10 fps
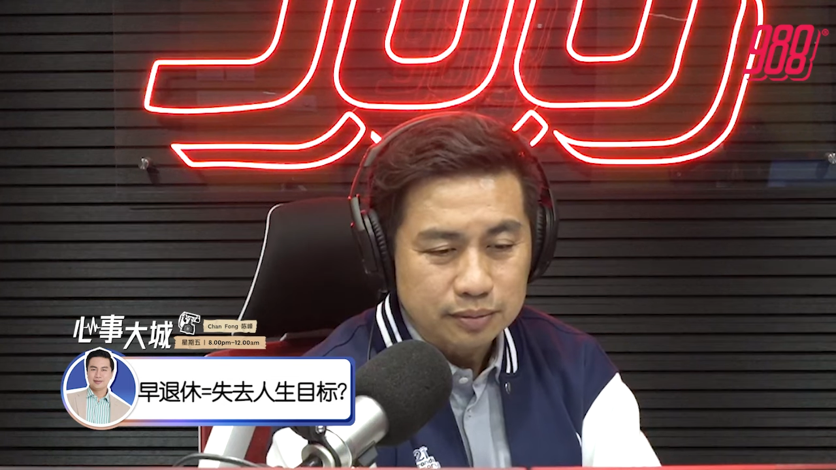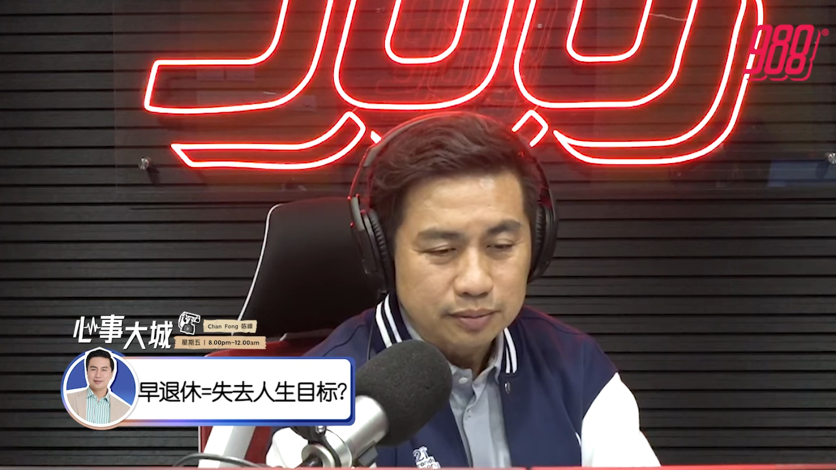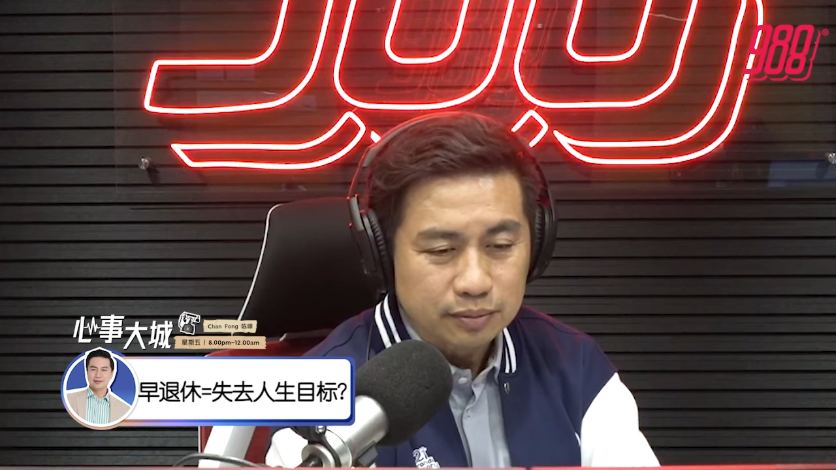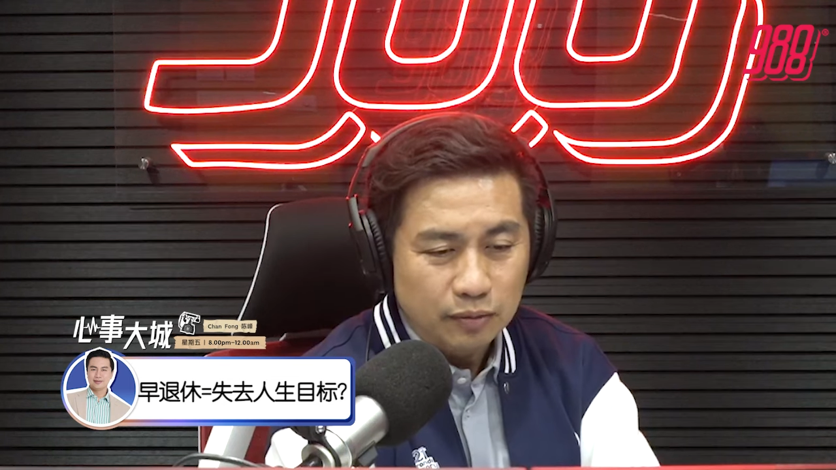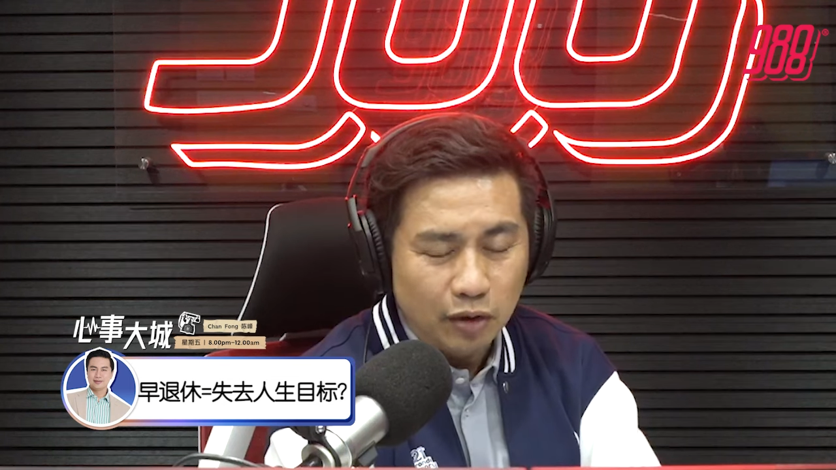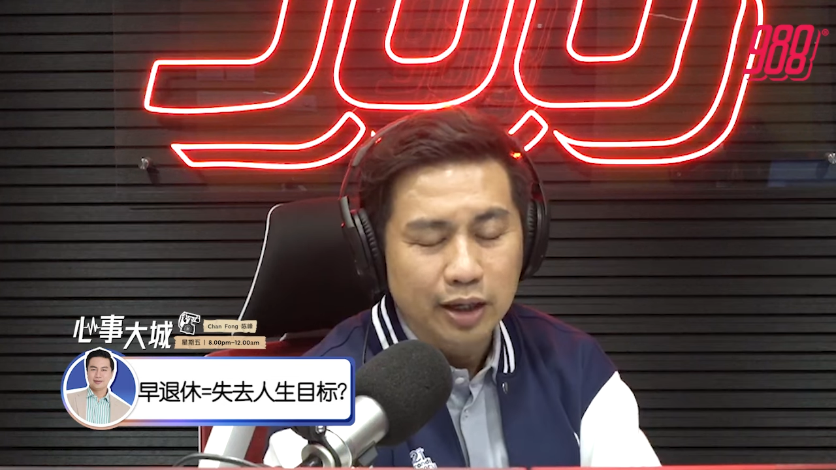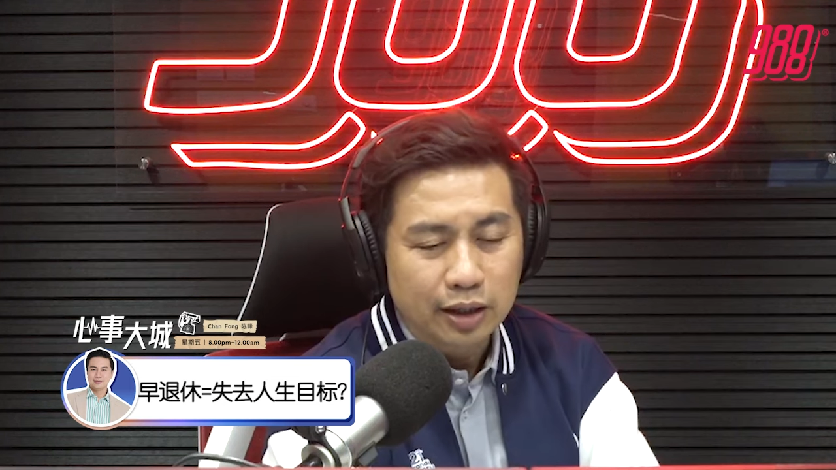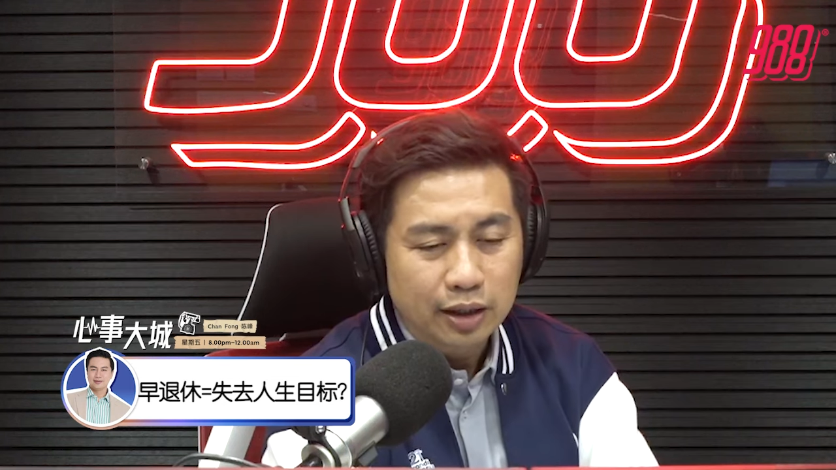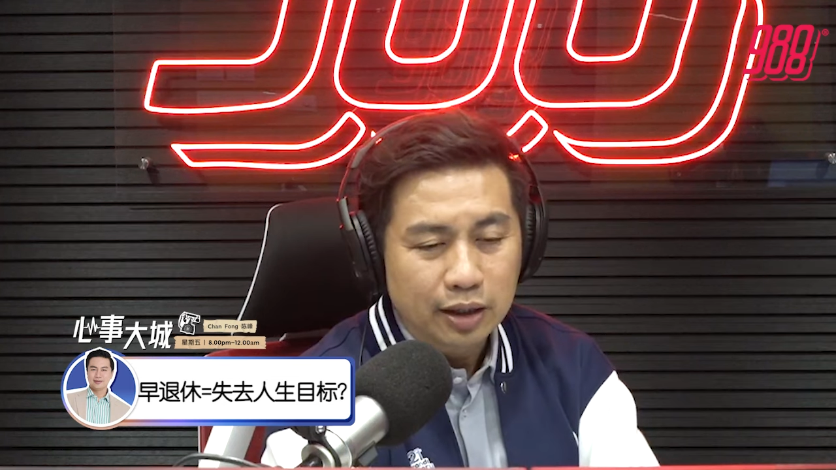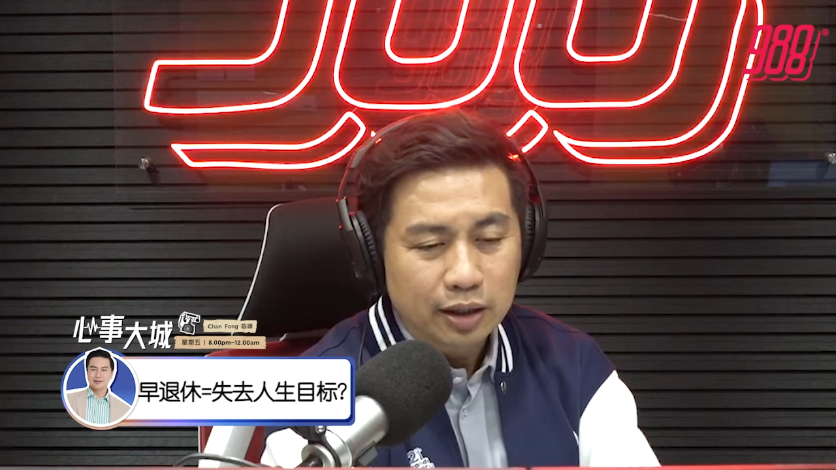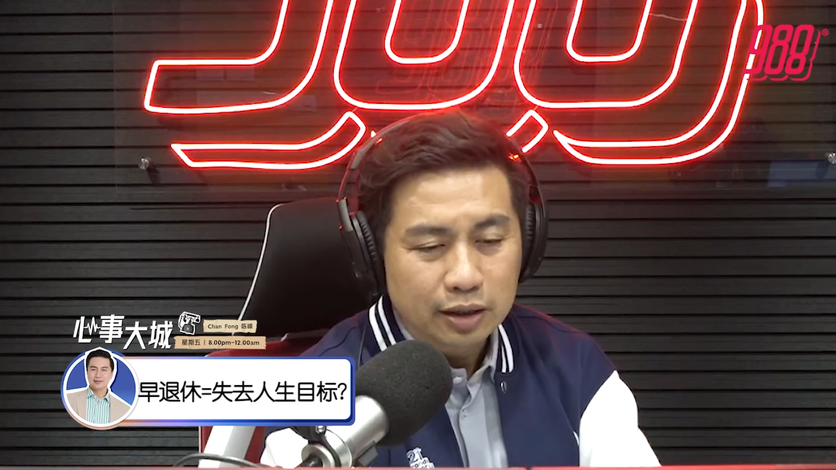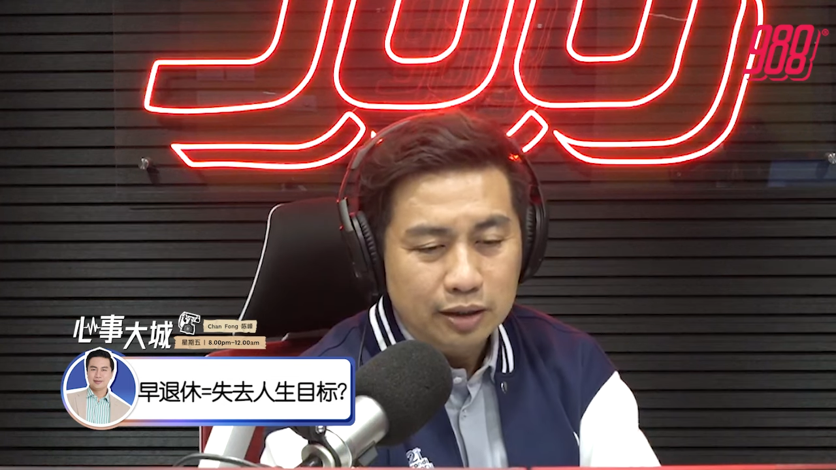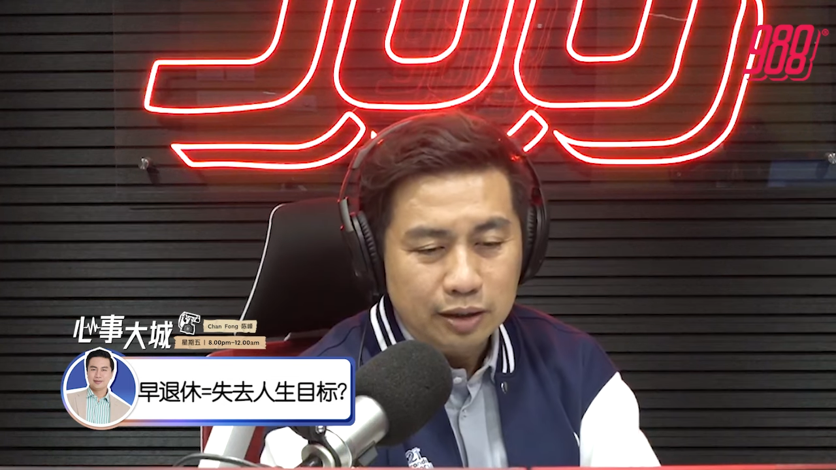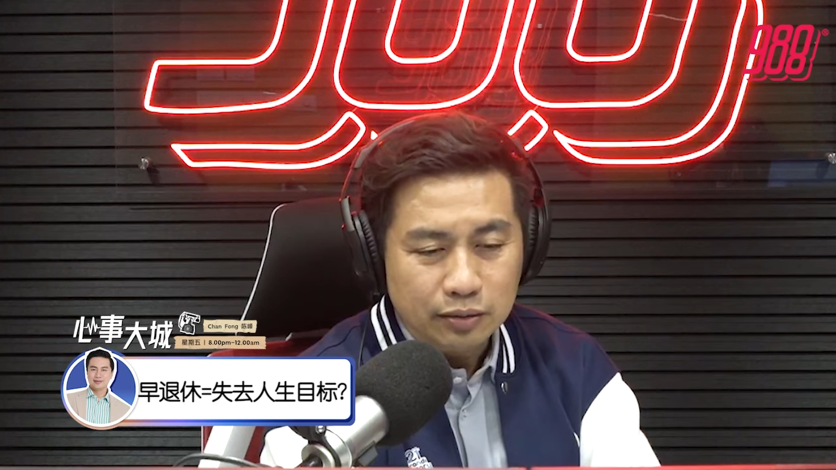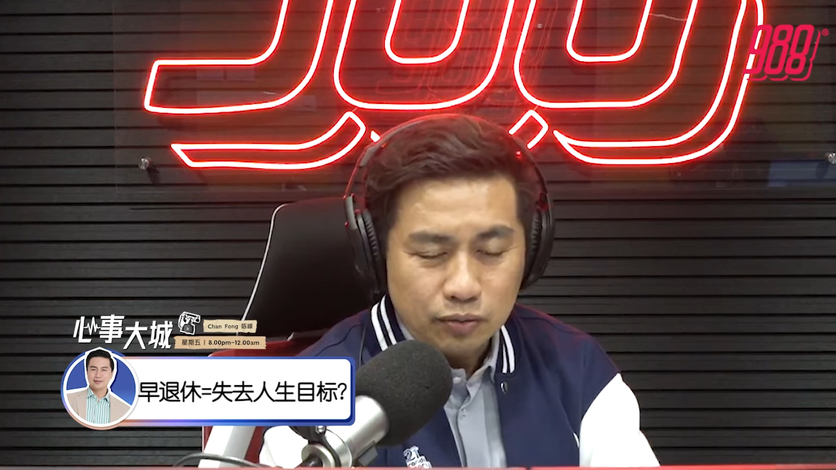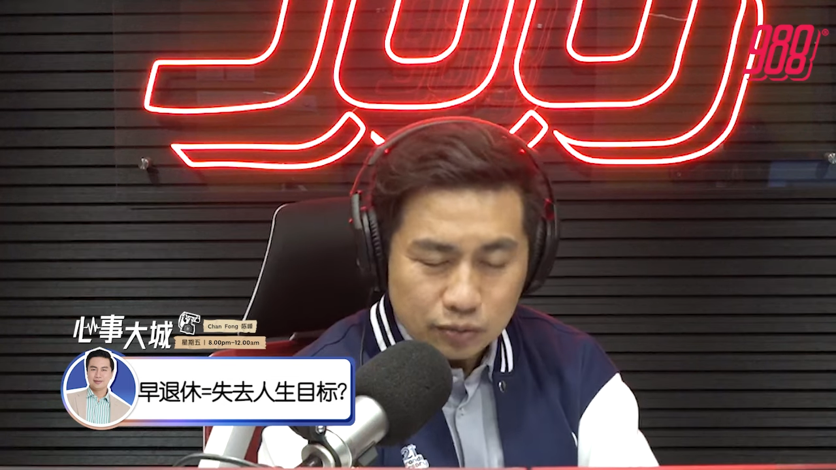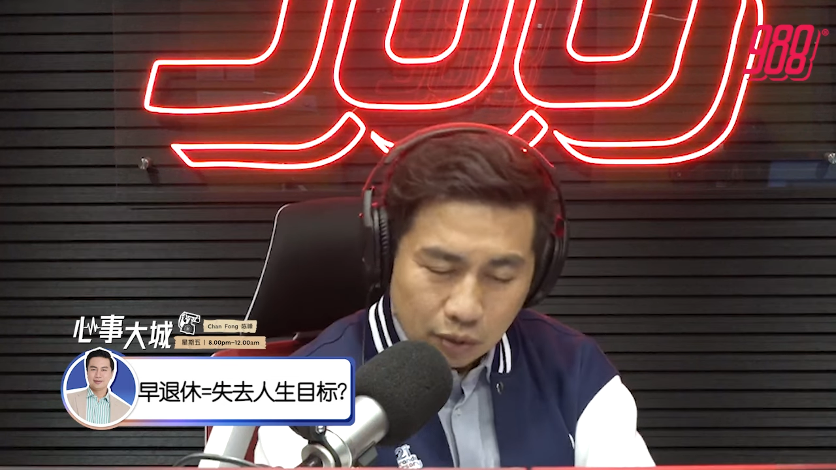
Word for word: OK，、嗯嗯、